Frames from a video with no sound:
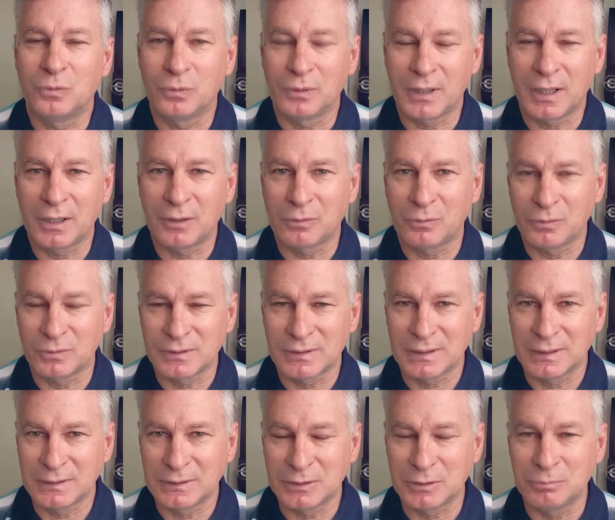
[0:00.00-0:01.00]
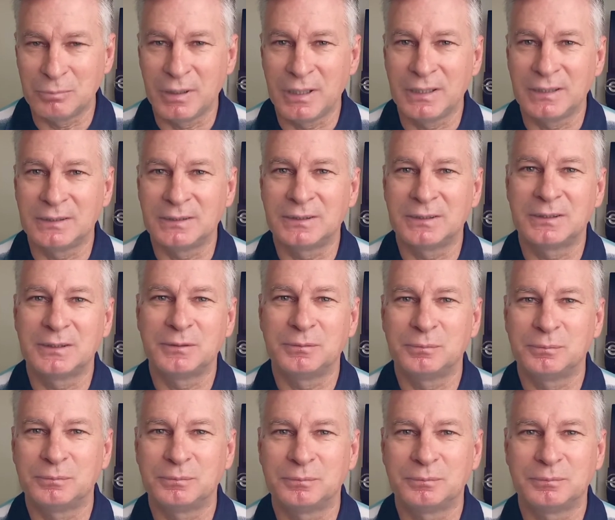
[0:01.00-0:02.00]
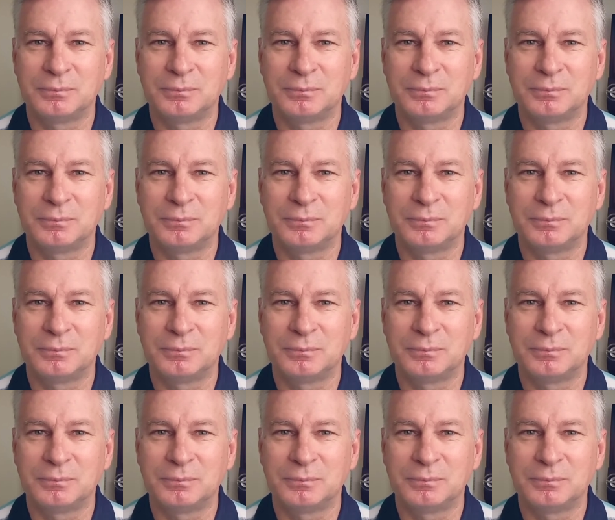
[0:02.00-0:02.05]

orar constantemente,